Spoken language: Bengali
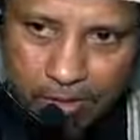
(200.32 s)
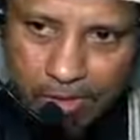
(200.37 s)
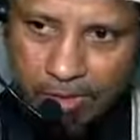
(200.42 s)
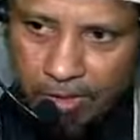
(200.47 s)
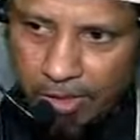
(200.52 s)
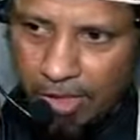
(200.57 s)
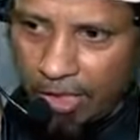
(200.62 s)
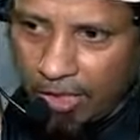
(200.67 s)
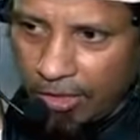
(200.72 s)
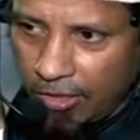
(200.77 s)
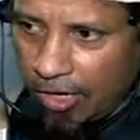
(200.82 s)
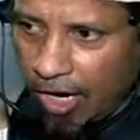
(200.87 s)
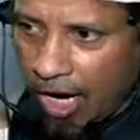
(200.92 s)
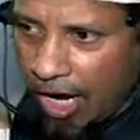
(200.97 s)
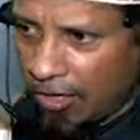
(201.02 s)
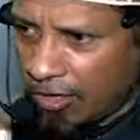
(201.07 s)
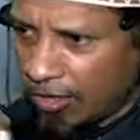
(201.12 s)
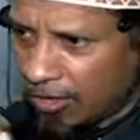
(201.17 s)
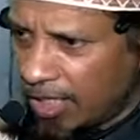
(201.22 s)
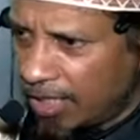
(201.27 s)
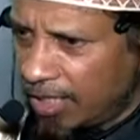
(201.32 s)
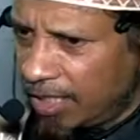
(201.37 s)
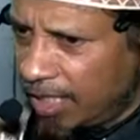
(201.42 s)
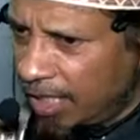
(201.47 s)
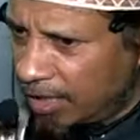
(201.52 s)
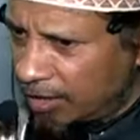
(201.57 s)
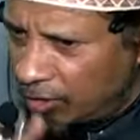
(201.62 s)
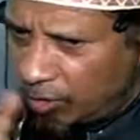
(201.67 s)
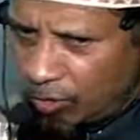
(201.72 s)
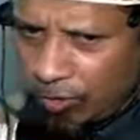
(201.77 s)
ইন্দাল্লাহ আরাদ
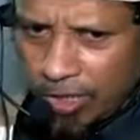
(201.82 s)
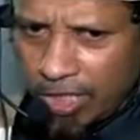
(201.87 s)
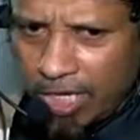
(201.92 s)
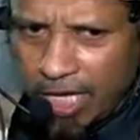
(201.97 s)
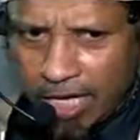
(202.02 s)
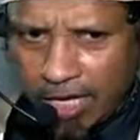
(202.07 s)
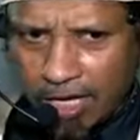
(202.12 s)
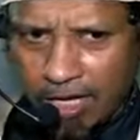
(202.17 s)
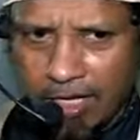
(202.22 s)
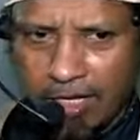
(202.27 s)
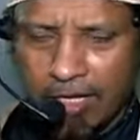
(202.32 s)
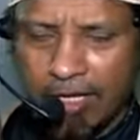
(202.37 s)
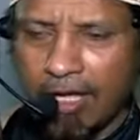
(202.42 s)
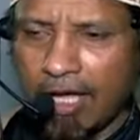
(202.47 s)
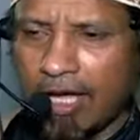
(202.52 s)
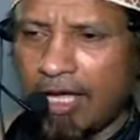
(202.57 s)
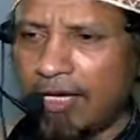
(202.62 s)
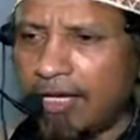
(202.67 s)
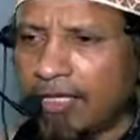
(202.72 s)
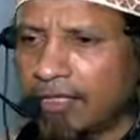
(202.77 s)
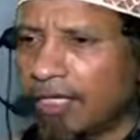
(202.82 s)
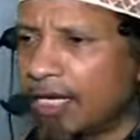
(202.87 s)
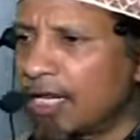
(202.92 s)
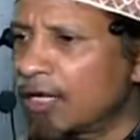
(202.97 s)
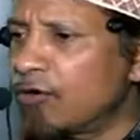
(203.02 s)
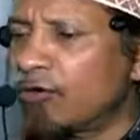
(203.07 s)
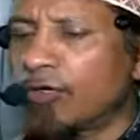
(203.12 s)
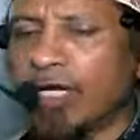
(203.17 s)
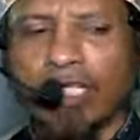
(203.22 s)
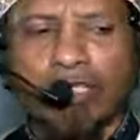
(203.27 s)
আলিয়া দুনিয়া আল্লাহ তালা
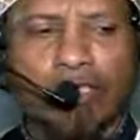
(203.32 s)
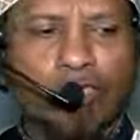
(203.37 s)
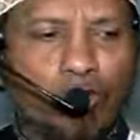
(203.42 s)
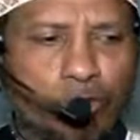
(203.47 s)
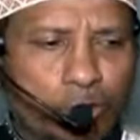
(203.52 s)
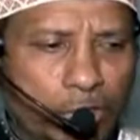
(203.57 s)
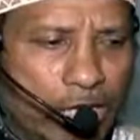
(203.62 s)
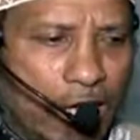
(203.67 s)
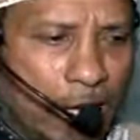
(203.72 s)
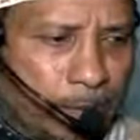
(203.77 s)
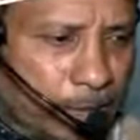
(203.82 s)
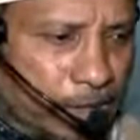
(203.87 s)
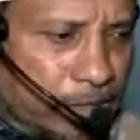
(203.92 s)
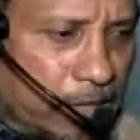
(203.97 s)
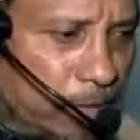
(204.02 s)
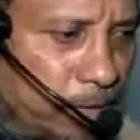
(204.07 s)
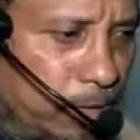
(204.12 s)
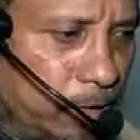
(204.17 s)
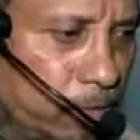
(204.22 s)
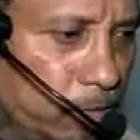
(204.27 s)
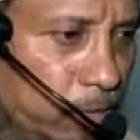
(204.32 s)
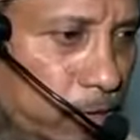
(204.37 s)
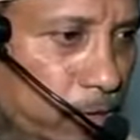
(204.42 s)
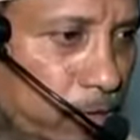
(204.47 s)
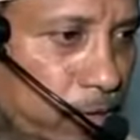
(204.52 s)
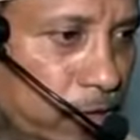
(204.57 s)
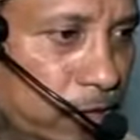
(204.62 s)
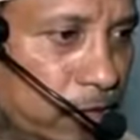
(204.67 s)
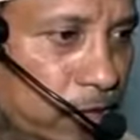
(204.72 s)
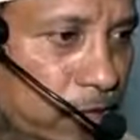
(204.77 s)
গোটা দুনিয়া আমার সামনে তুলে
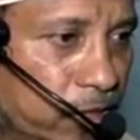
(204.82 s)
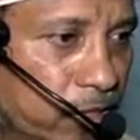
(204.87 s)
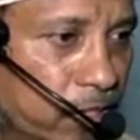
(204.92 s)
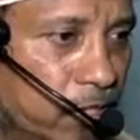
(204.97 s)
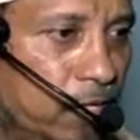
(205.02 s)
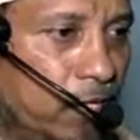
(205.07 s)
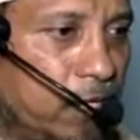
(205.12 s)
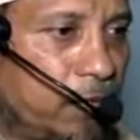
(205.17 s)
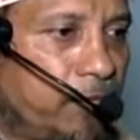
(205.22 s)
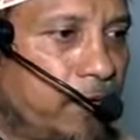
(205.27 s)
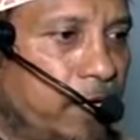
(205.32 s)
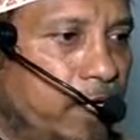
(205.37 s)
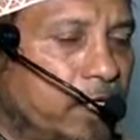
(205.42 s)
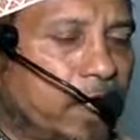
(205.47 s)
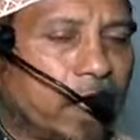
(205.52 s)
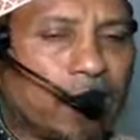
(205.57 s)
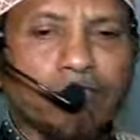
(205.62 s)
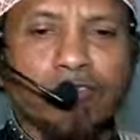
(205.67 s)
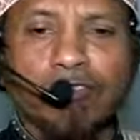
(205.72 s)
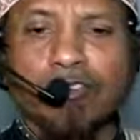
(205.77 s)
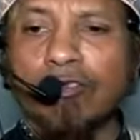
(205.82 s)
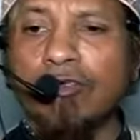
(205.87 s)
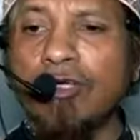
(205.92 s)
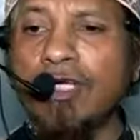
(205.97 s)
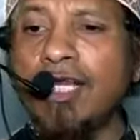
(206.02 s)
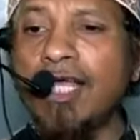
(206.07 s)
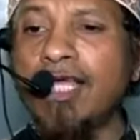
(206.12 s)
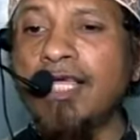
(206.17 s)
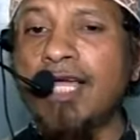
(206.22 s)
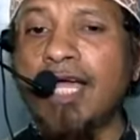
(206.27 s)
ধরেছেন ফানা আনজরু
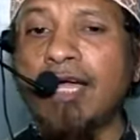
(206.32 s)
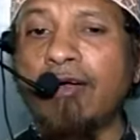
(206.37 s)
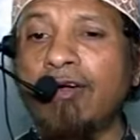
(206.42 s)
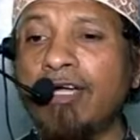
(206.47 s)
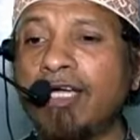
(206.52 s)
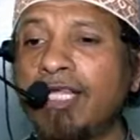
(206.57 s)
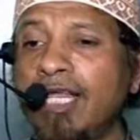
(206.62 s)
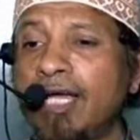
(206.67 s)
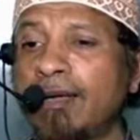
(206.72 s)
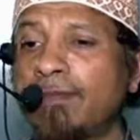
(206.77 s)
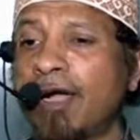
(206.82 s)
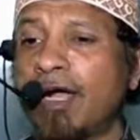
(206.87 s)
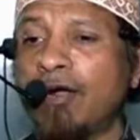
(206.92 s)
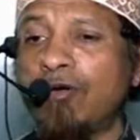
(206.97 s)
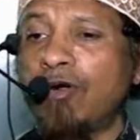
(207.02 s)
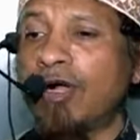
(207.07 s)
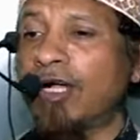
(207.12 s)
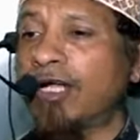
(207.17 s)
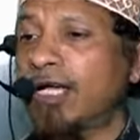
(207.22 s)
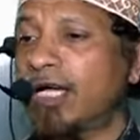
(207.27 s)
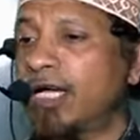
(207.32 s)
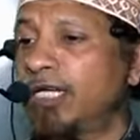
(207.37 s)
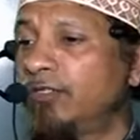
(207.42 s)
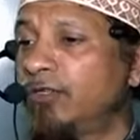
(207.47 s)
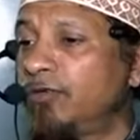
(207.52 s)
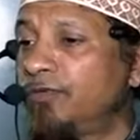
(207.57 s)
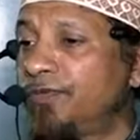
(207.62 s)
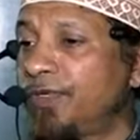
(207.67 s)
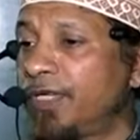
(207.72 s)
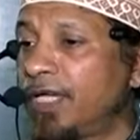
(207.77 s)
ইহা ওইলা মা হুয়া
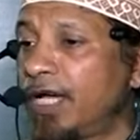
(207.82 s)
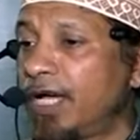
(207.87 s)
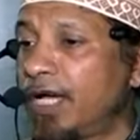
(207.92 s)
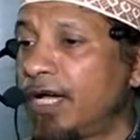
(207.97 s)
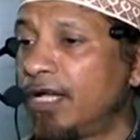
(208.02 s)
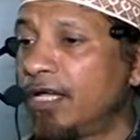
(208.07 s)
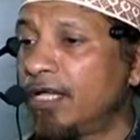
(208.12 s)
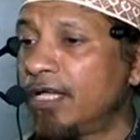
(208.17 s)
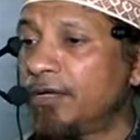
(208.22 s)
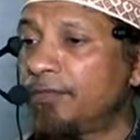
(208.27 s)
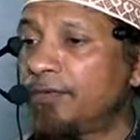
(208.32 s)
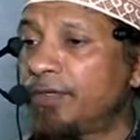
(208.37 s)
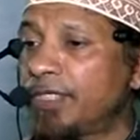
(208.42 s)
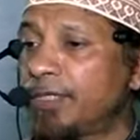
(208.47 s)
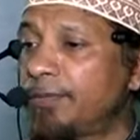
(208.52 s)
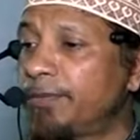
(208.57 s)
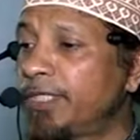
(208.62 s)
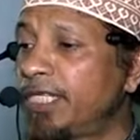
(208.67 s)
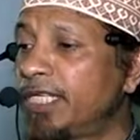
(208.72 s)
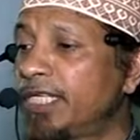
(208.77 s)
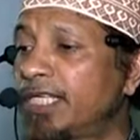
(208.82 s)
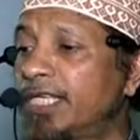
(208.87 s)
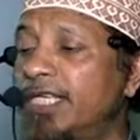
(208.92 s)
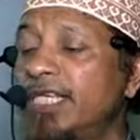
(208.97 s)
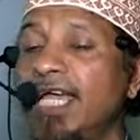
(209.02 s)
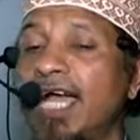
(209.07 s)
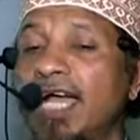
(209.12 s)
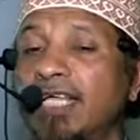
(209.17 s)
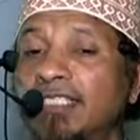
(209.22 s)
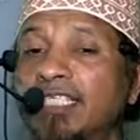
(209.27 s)
কায়নুন ফিহা পৃথিবীতে কি
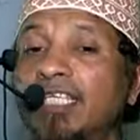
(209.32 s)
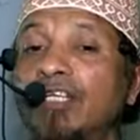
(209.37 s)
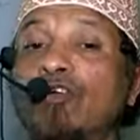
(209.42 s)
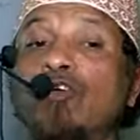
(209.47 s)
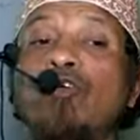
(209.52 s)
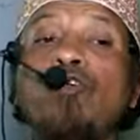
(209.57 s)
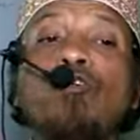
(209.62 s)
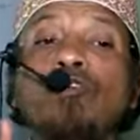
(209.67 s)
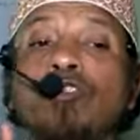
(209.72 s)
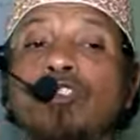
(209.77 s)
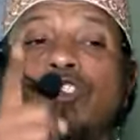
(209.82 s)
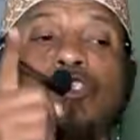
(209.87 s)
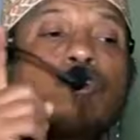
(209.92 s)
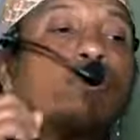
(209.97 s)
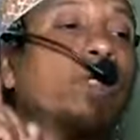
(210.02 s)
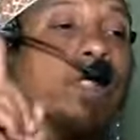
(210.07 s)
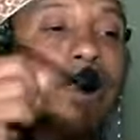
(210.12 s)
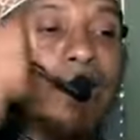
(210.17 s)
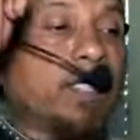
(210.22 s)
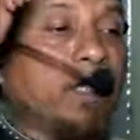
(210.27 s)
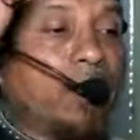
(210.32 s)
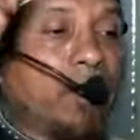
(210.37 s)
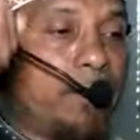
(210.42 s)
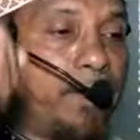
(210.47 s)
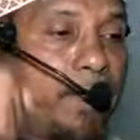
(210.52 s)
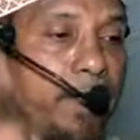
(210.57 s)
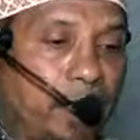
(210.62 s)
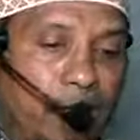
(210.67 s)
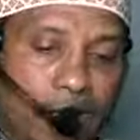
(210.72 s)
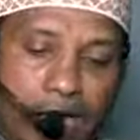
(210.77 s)
আছে কোন যুগে কি হবে